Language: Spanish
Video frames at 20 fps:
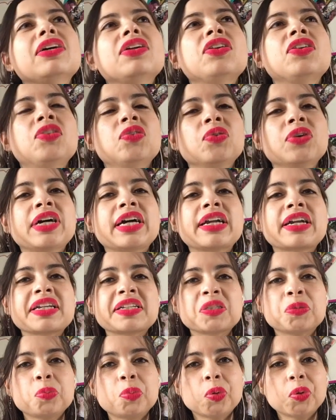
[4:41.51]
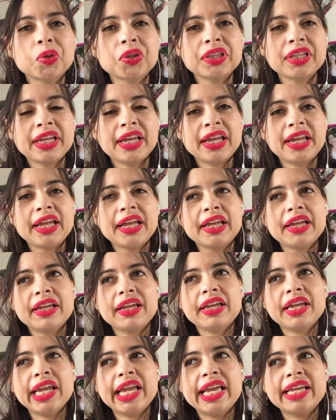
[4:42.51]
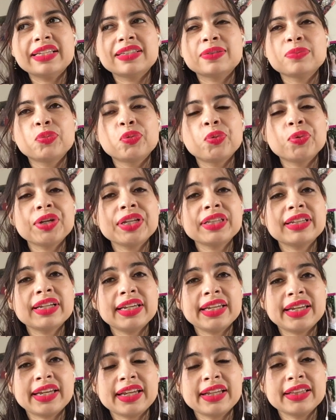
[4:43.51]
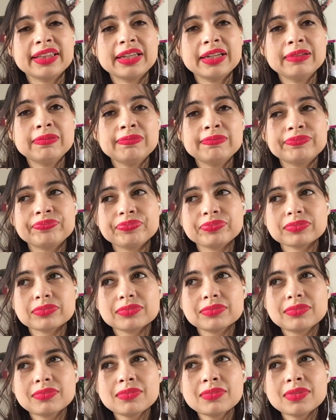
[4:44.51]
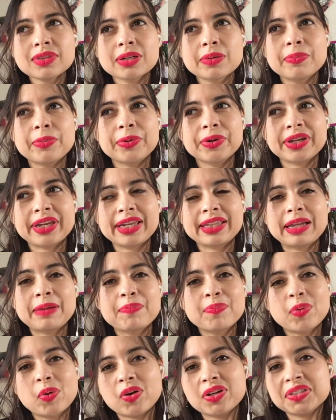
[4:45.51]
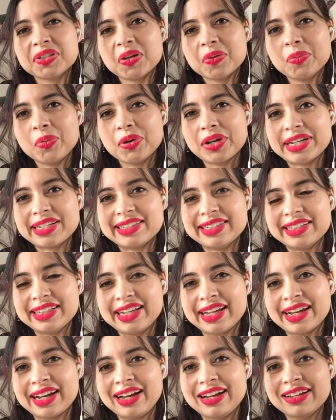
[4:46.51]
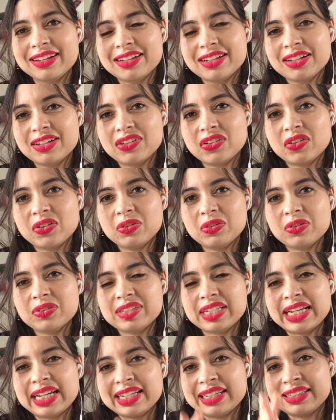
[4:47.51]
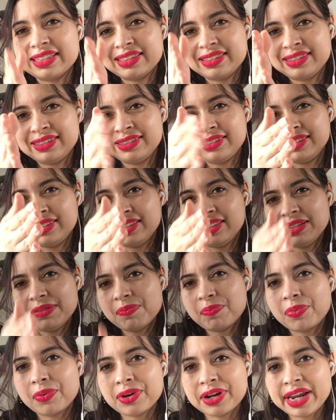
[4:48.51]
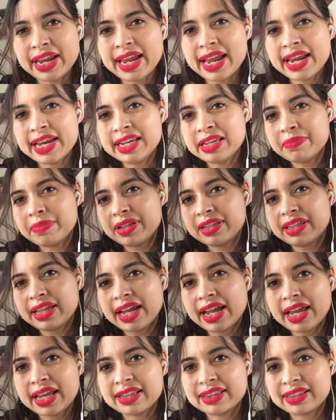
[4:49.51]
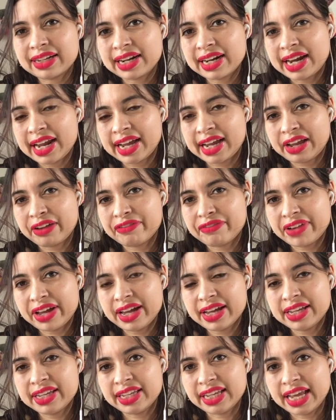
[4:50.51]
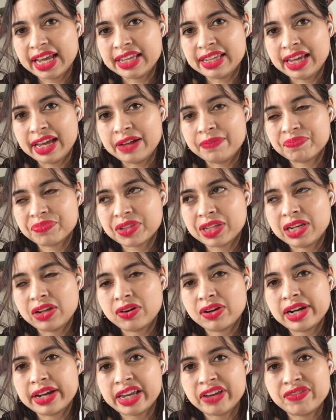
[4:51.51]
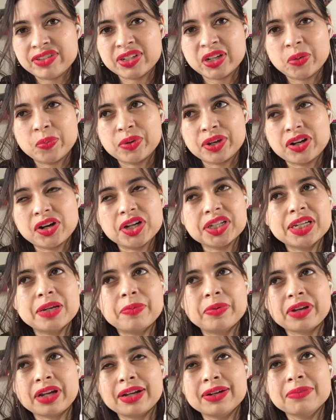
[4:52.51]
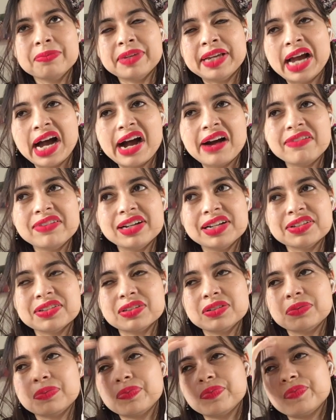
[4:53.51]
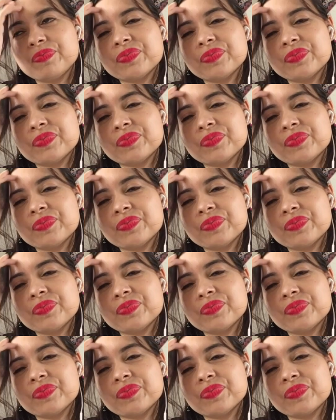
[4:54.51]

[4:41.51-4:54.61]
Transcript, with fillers: nunca responde, es muy inteligente porque tampoco es como que se deja. O sea, pone el límite entre la jefa y ella. Y luego la jefa es como que, oye, ¿por qué no me hablas? O